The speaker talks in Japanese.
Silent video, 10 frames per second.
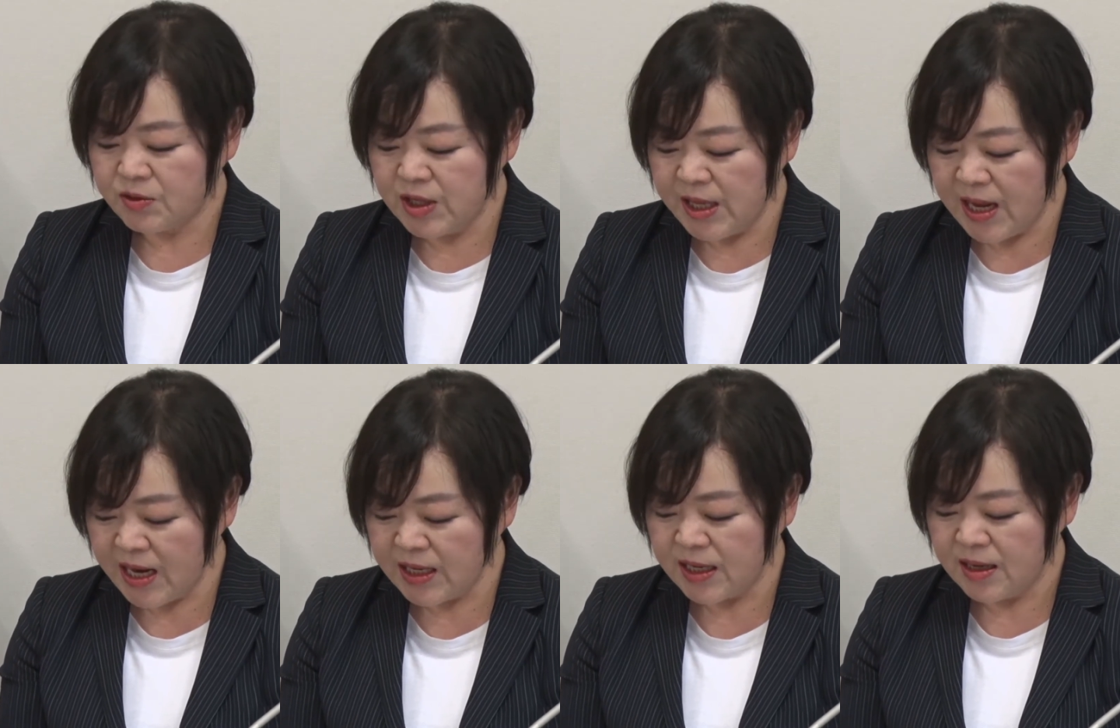国
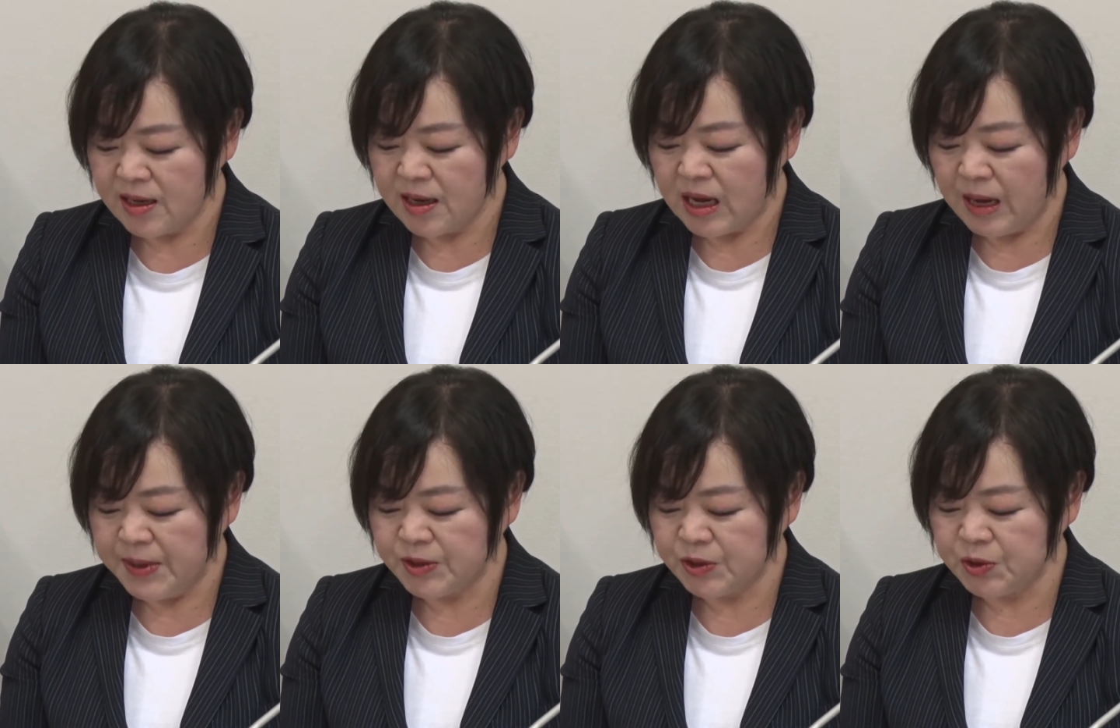であり
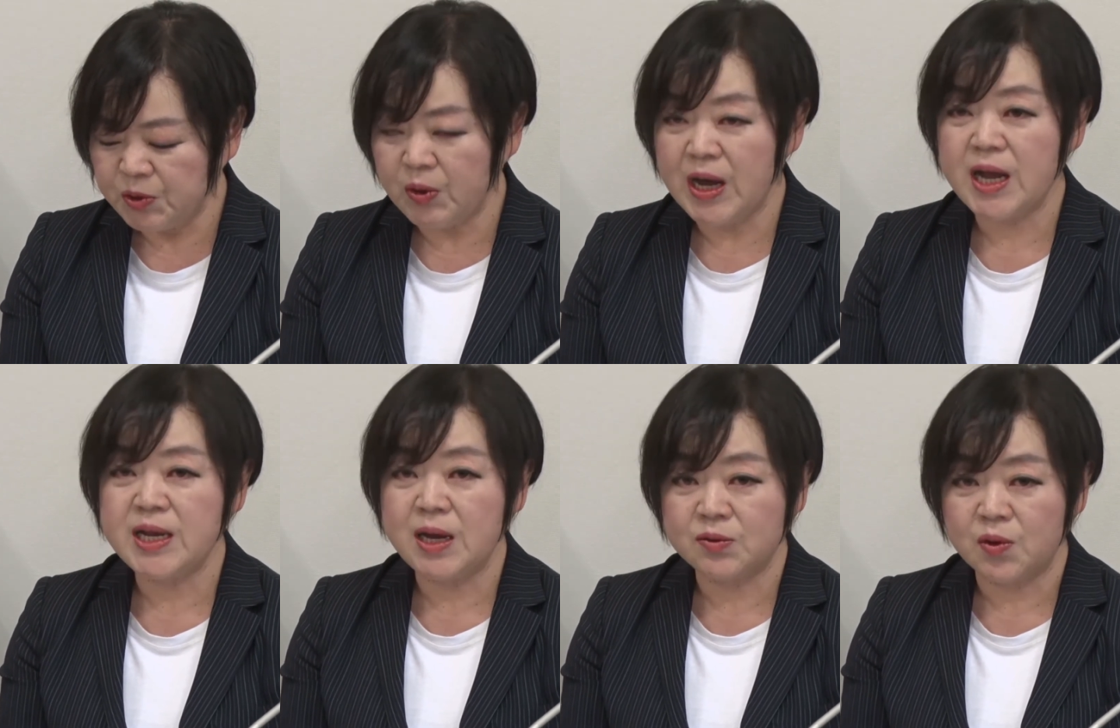安倍首相の
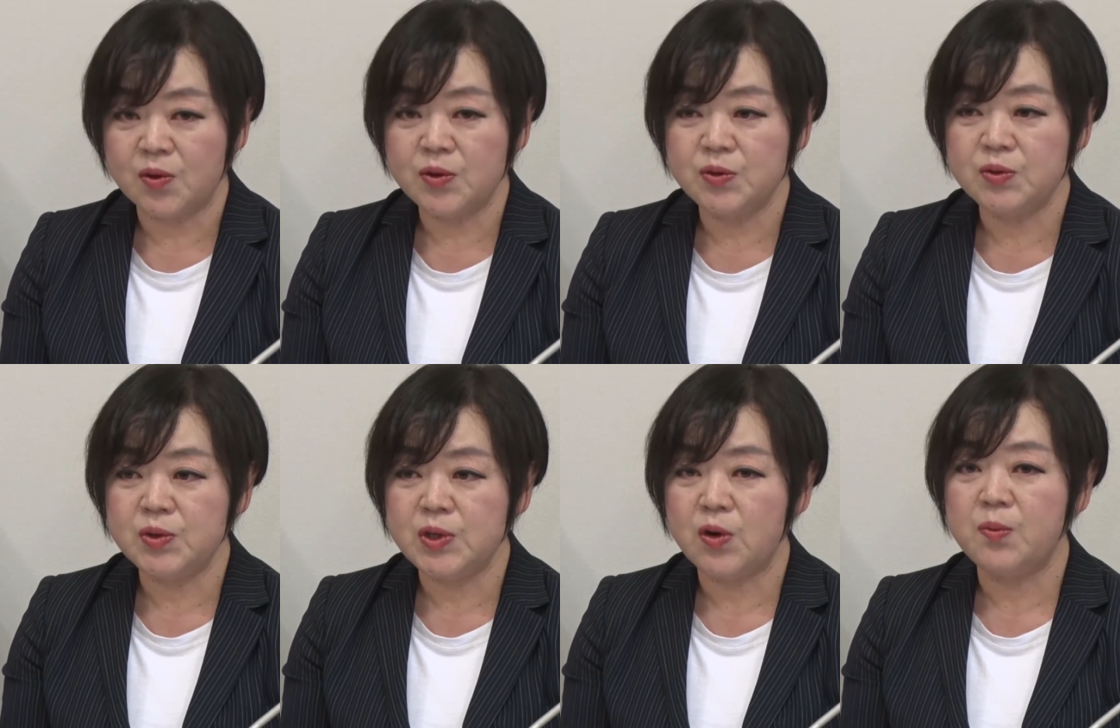側にあるという
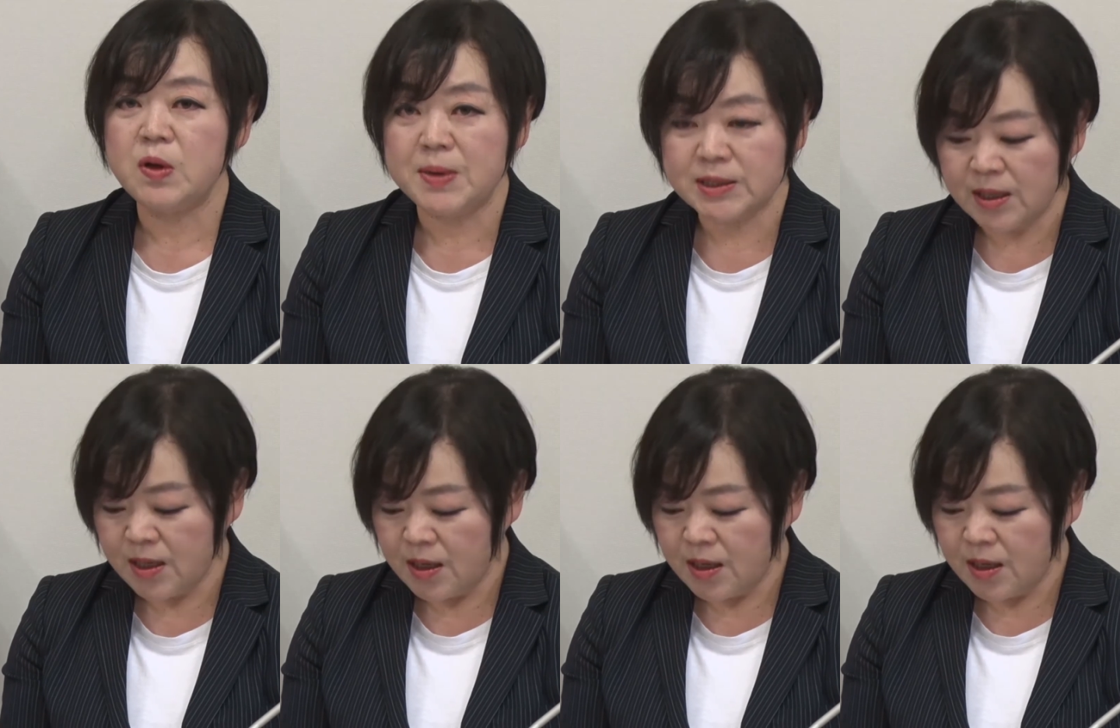ふうに思います